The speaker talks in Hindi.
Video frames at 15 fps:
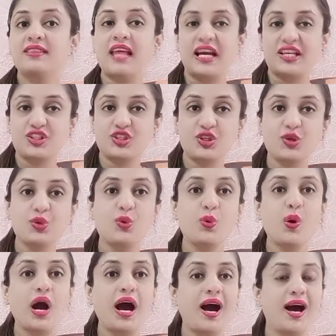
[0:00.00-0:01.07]
दैट यू
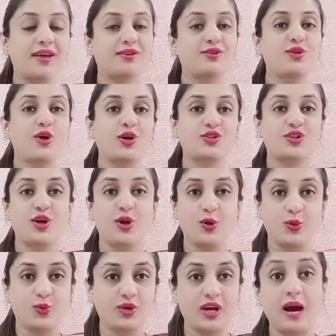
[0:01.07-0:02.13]
आर नॉट
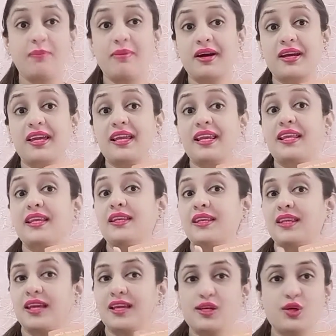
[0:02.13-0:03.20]
अलोन आप अकेले
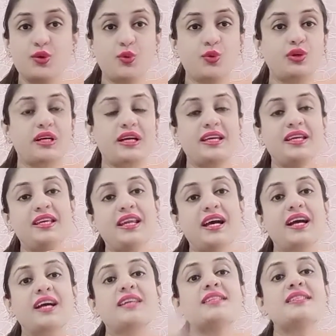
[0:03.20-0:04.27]
नहीं कहीं
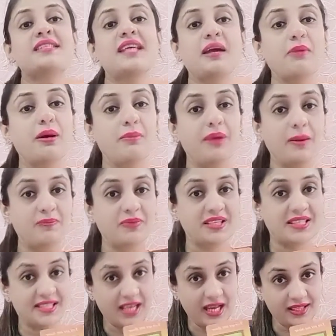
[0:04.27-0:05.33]
ना कहीं साई बाबा आपके
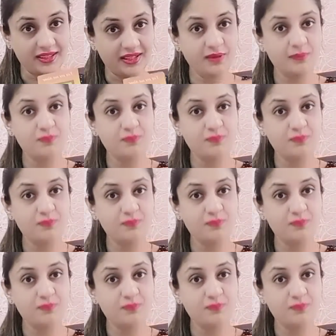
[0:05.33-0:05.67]
साथ हैं